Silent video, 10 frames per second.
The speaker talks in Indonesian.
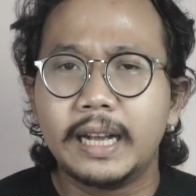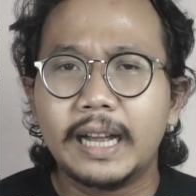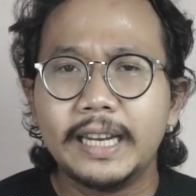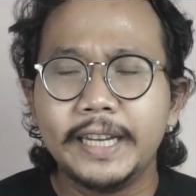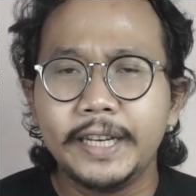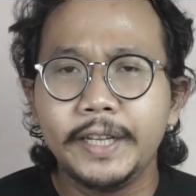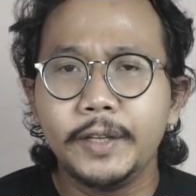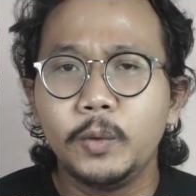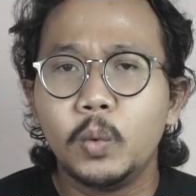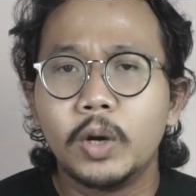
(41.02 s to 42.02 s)
Kali
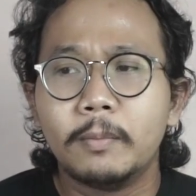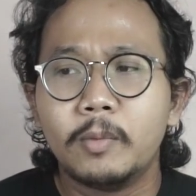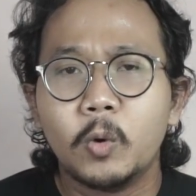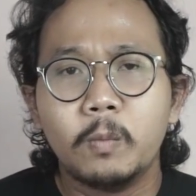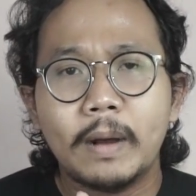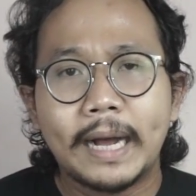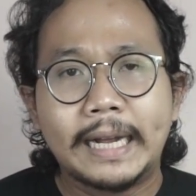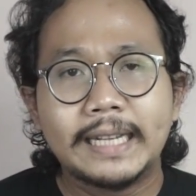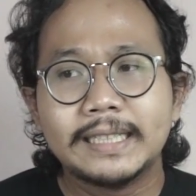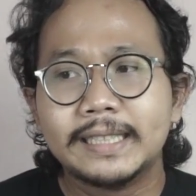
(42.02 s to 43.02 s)
ini gua mau
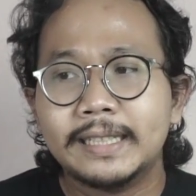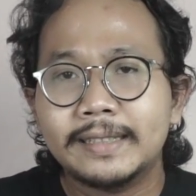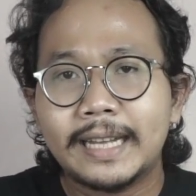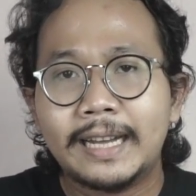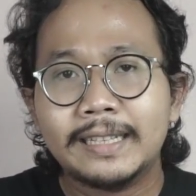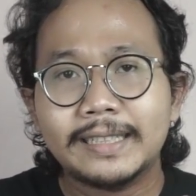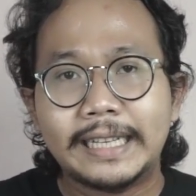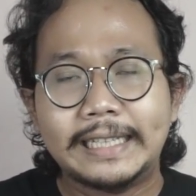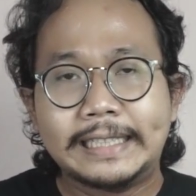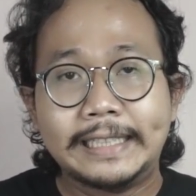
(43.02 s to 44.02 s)
bahas tentang
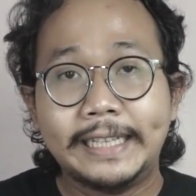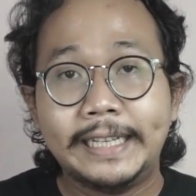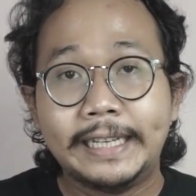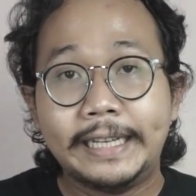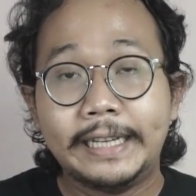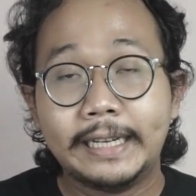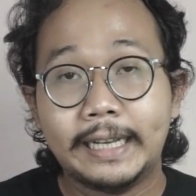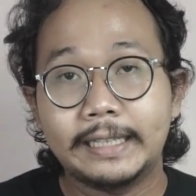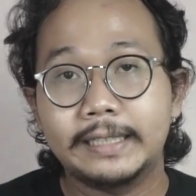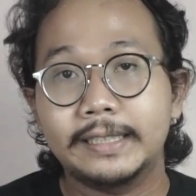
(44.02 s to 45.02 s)
testing
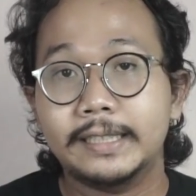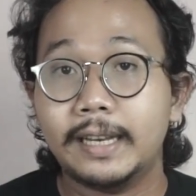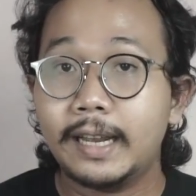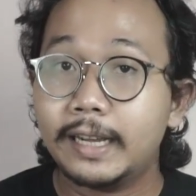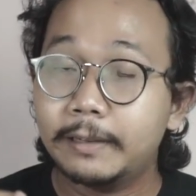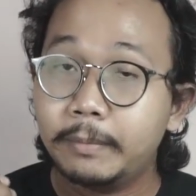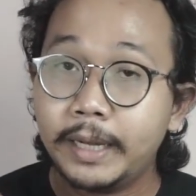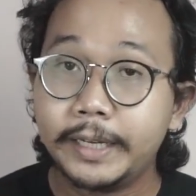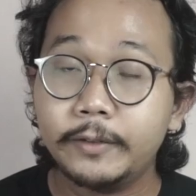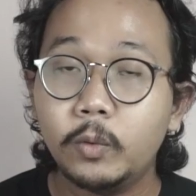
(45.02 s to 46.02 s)
iklan. Setelah
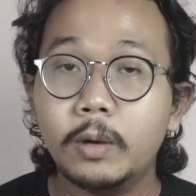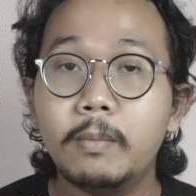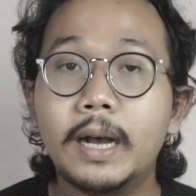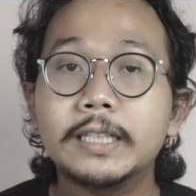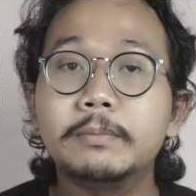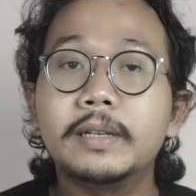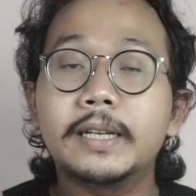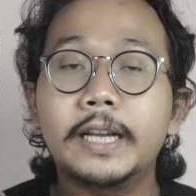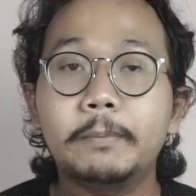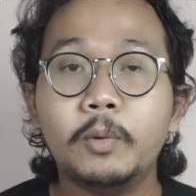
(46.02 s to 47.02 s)
kemarin gua bahas
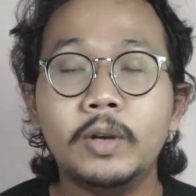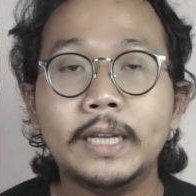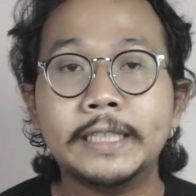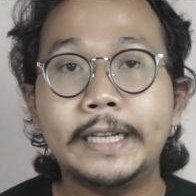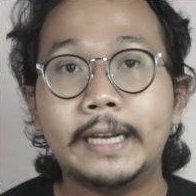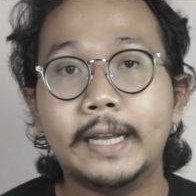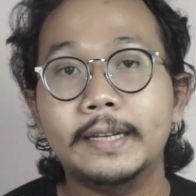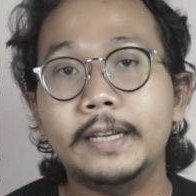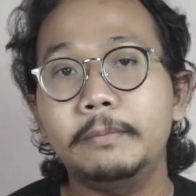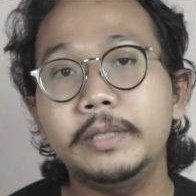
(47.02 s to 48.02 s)
mengenai pondasi
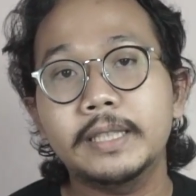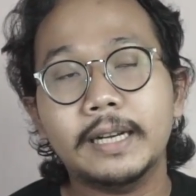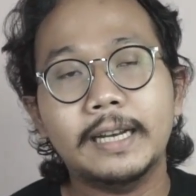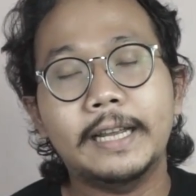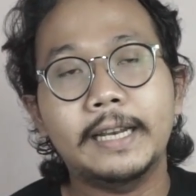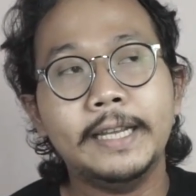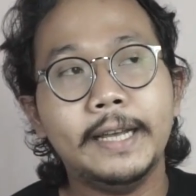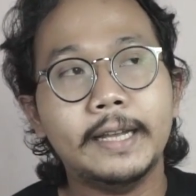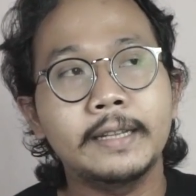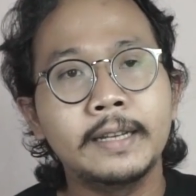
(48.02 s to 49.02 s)
iklan dan bisa kalian
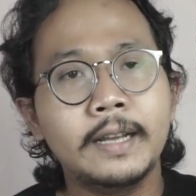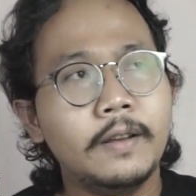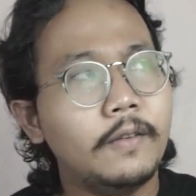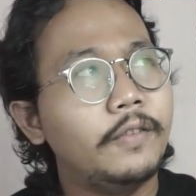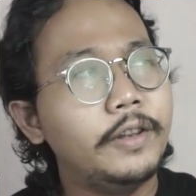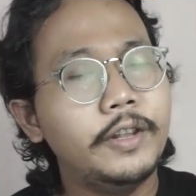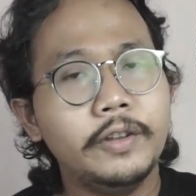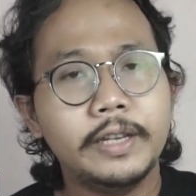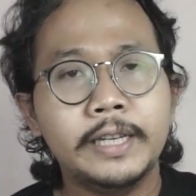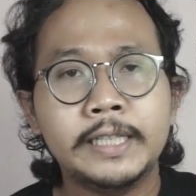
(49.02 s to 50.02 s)
lihat
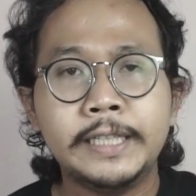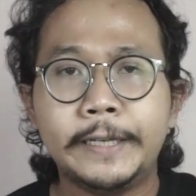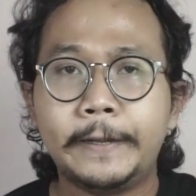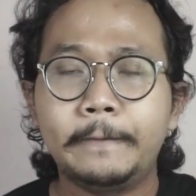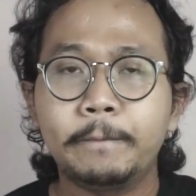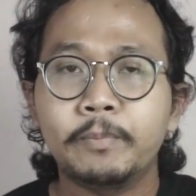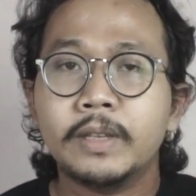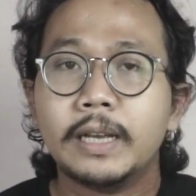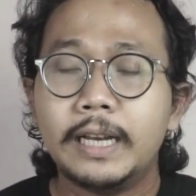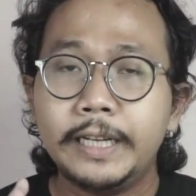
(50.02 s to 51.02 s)
videonya di sini.
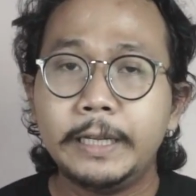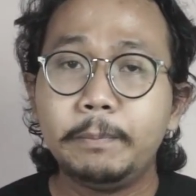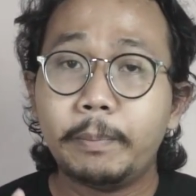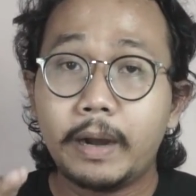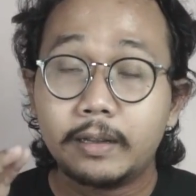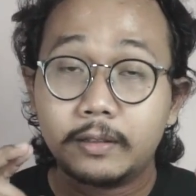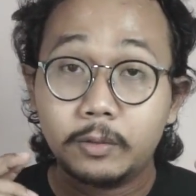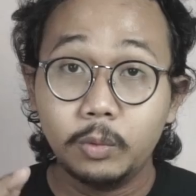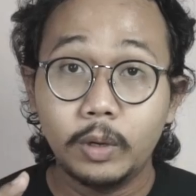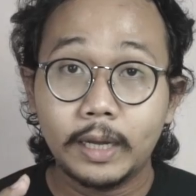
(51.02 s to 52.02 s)
Kali ini
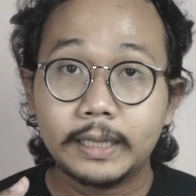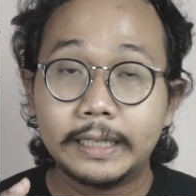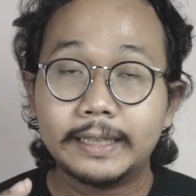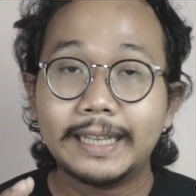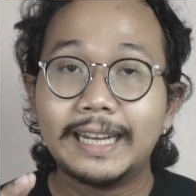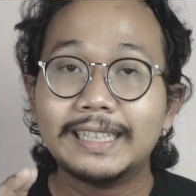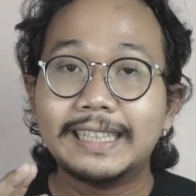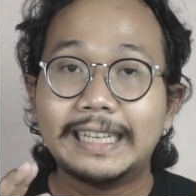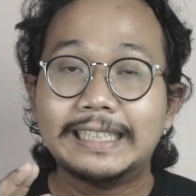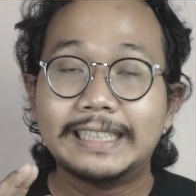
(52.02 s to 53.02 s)
part 2
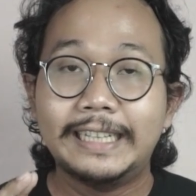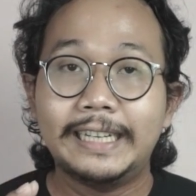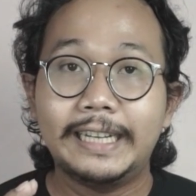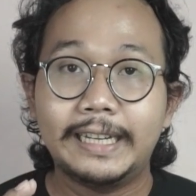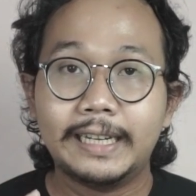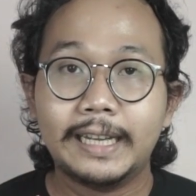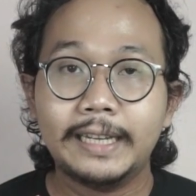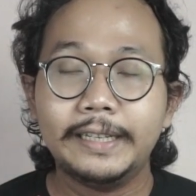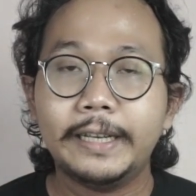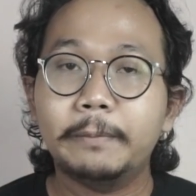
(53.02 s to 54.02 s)
tentang testing
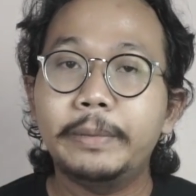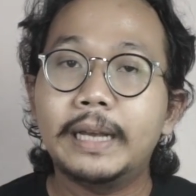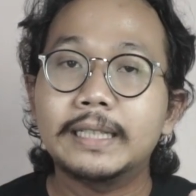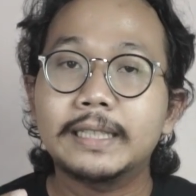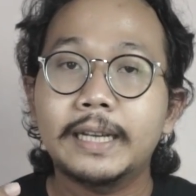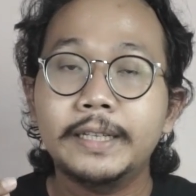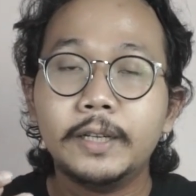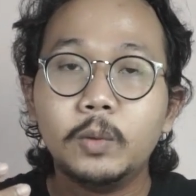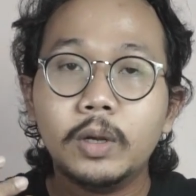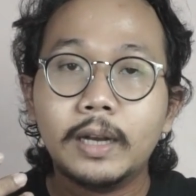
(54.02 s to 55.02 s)
iklan yang
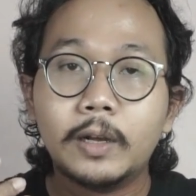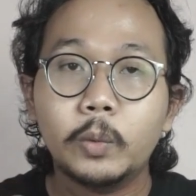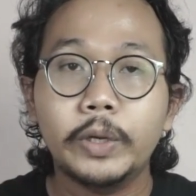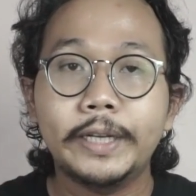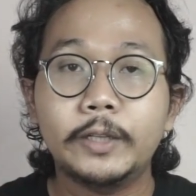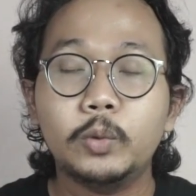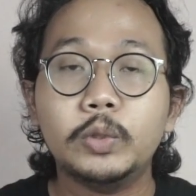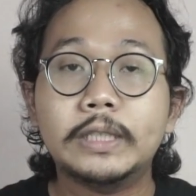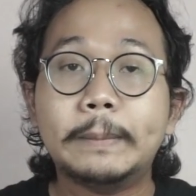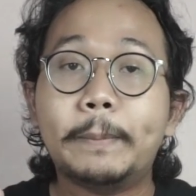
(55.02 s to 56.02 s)
biasanya gua lakuin itu
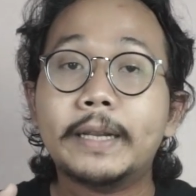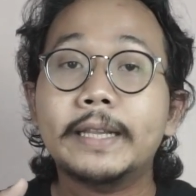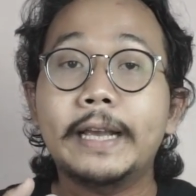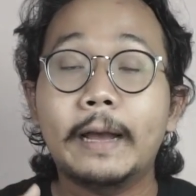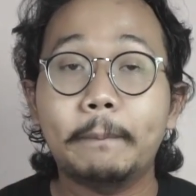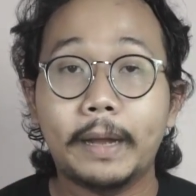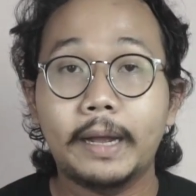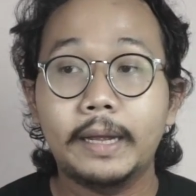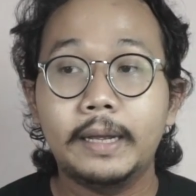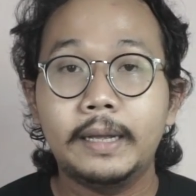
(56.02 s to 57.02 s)
seperti
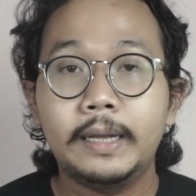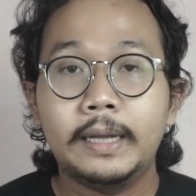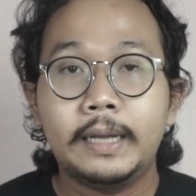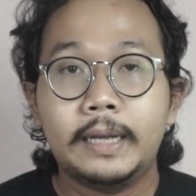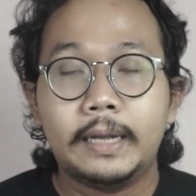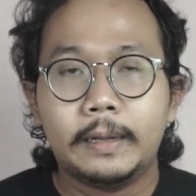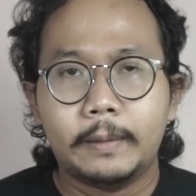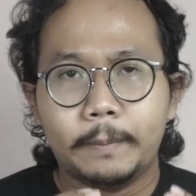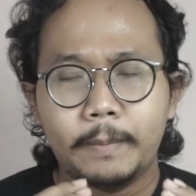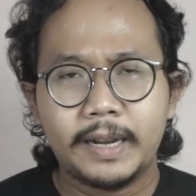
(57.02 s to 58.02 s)
apa.
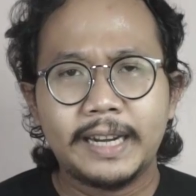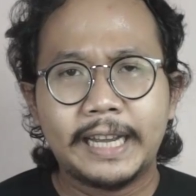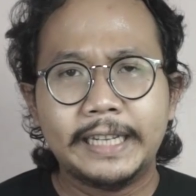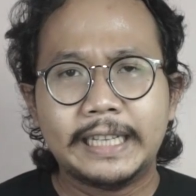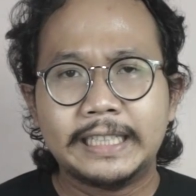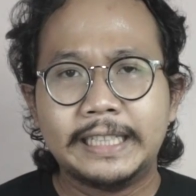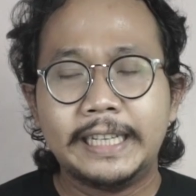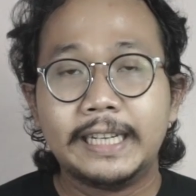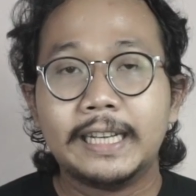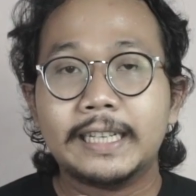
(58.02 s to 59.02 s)
Mengenai
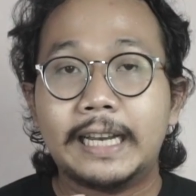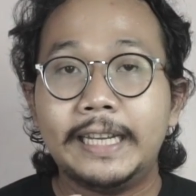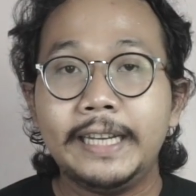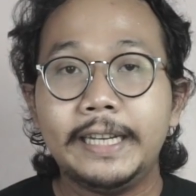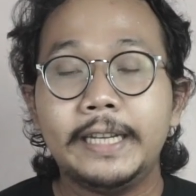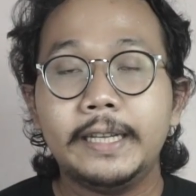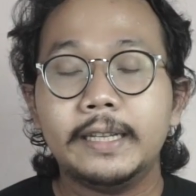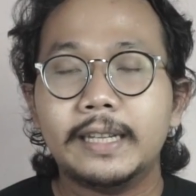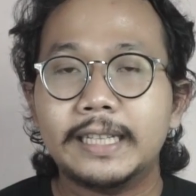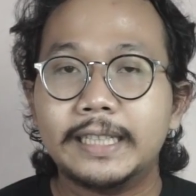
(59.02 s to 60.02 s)
testing iklan kali ini,
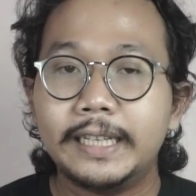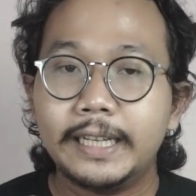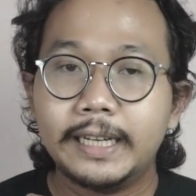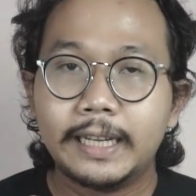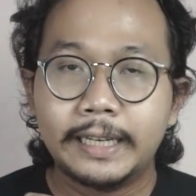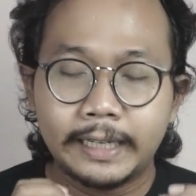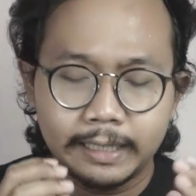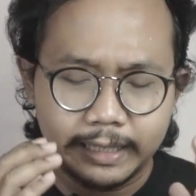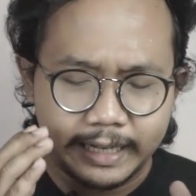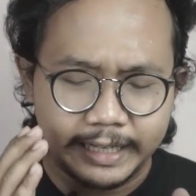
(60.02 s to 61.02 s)
testing iklan yang
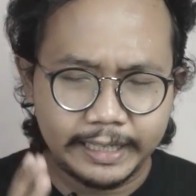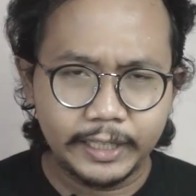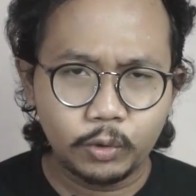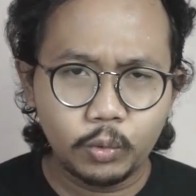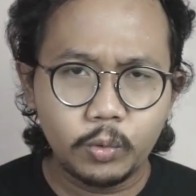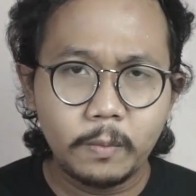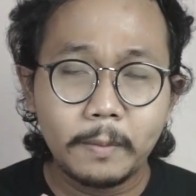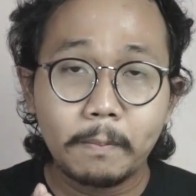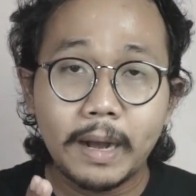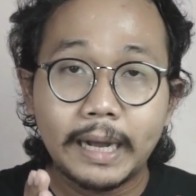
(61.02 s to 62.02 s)
kali ini tuh
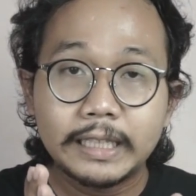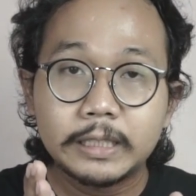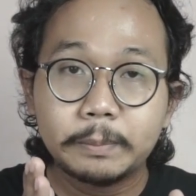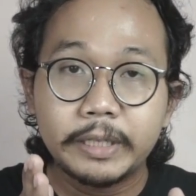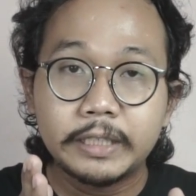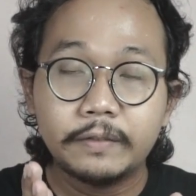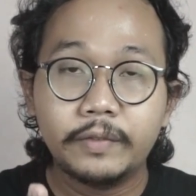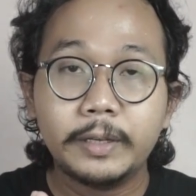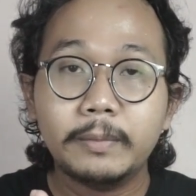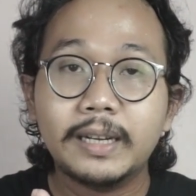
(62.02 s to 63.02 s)
membahas spesifik